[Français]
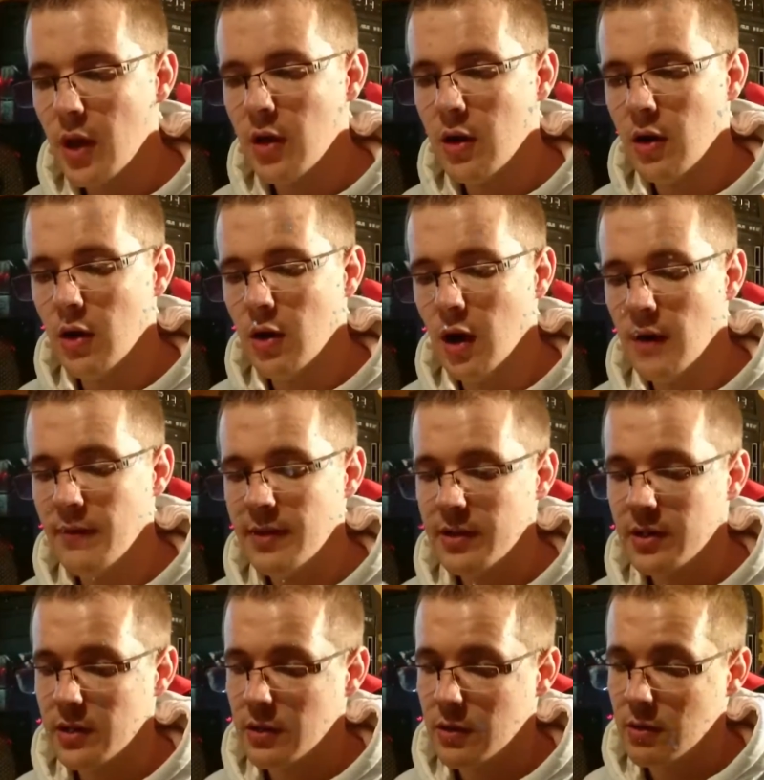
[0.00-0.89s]
euh,
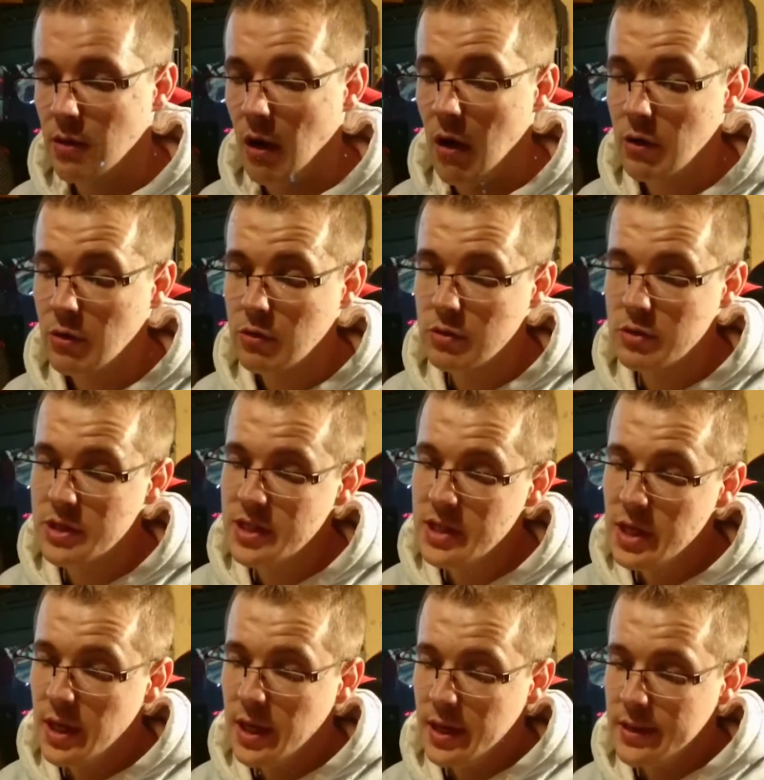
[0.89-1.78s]
avec un
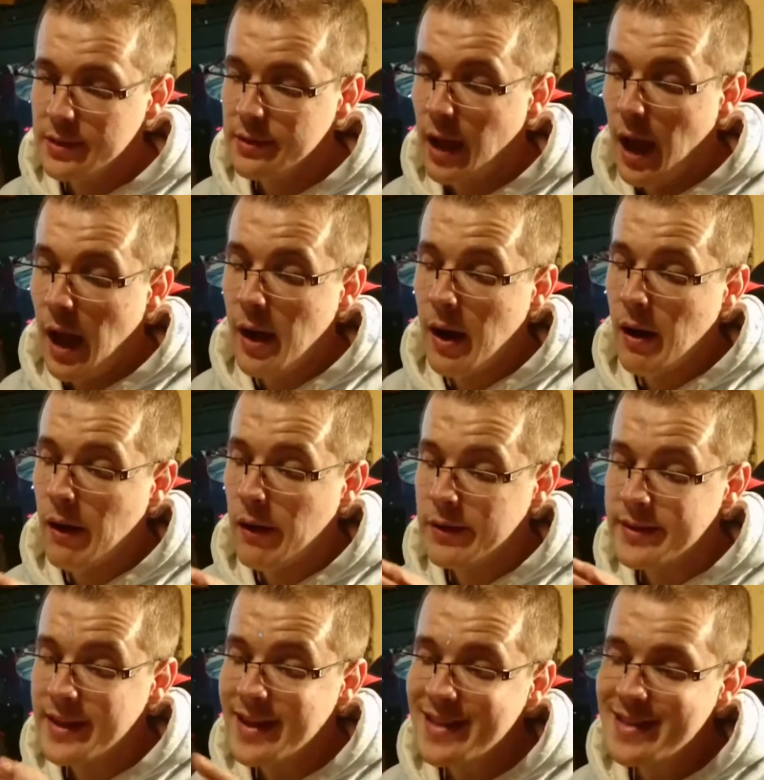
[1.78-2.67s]
colis
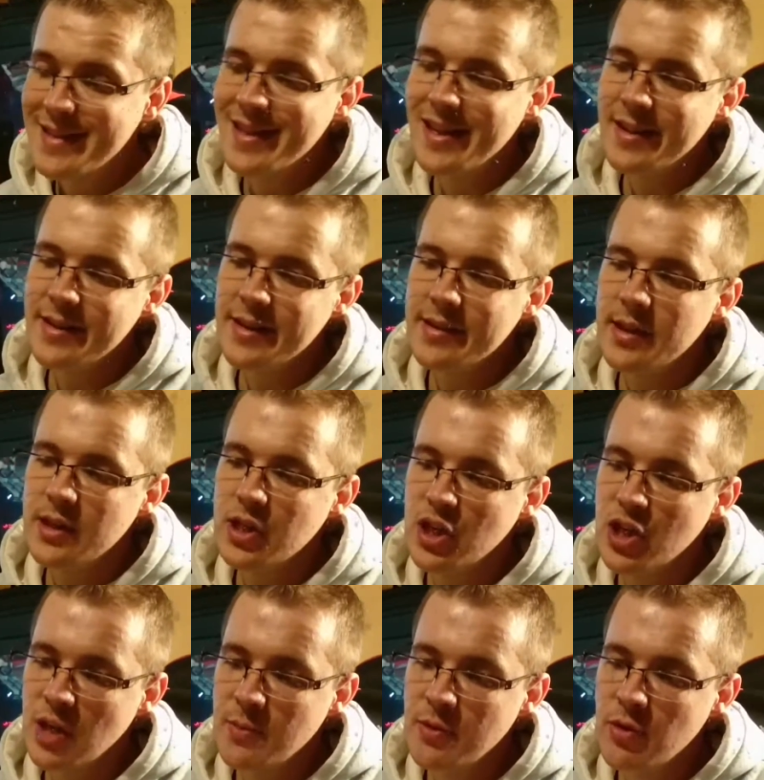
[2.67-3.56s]
en excellent état,
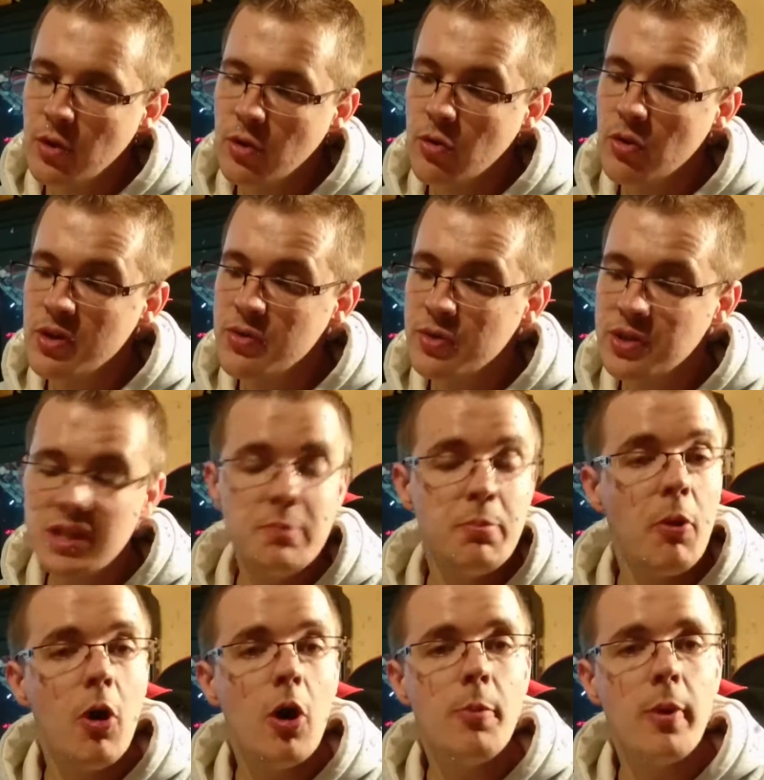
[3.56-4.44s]
j'ai jamais eu un colis aussi
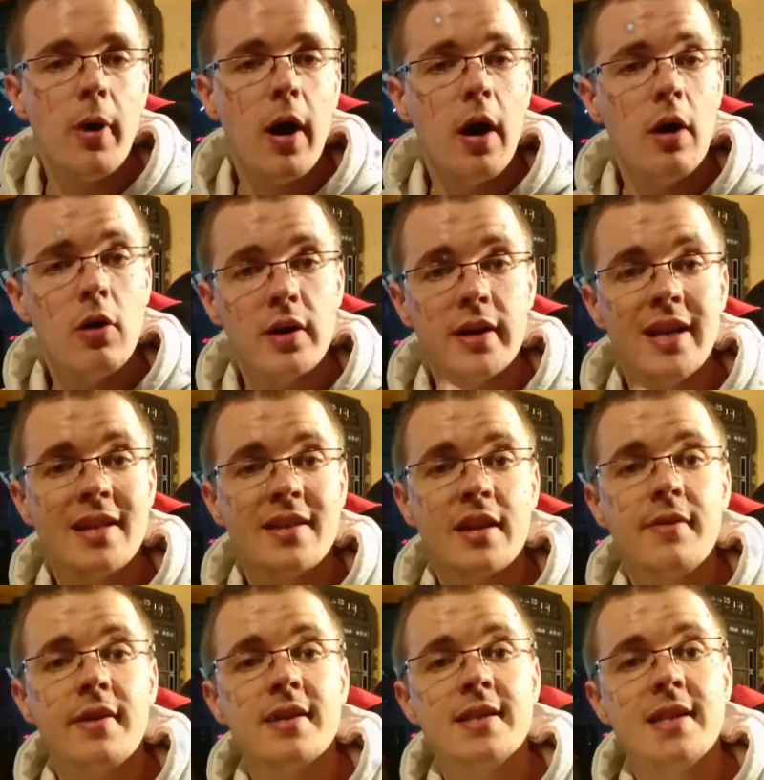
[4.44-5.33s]
propre alors qu'il a
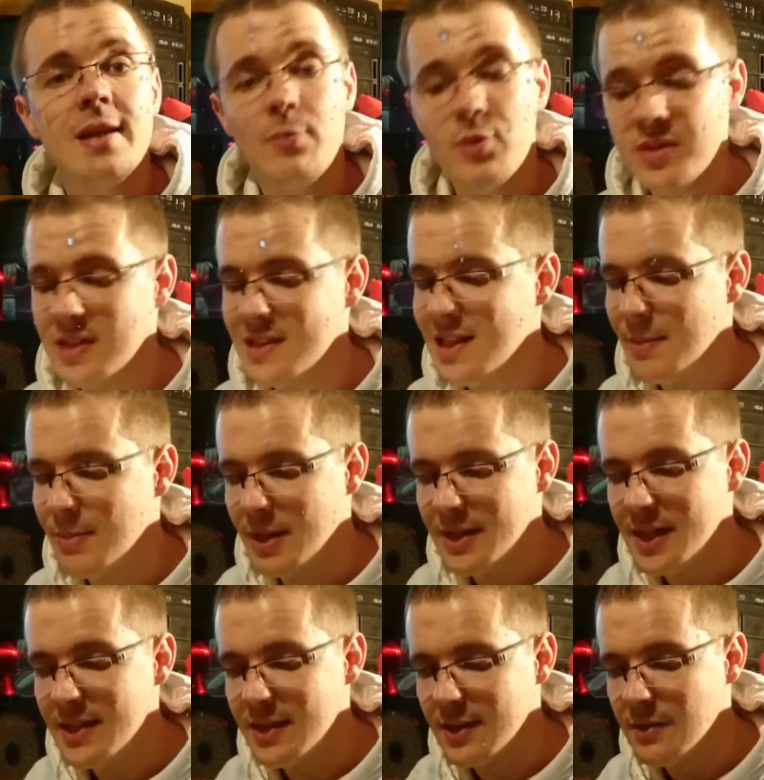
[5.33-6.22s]
traversé la moitié de la
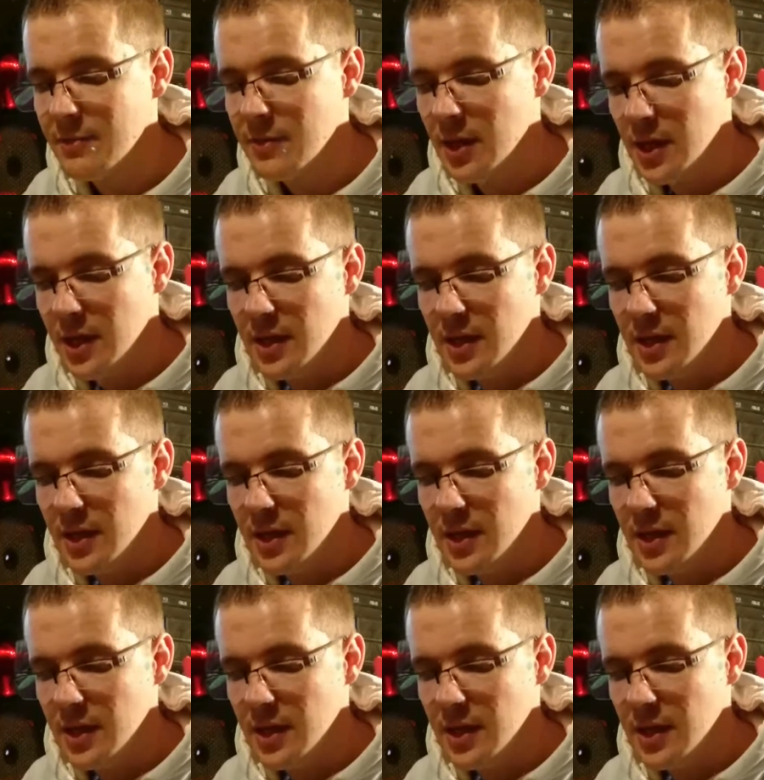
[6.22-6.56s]
planète, hein,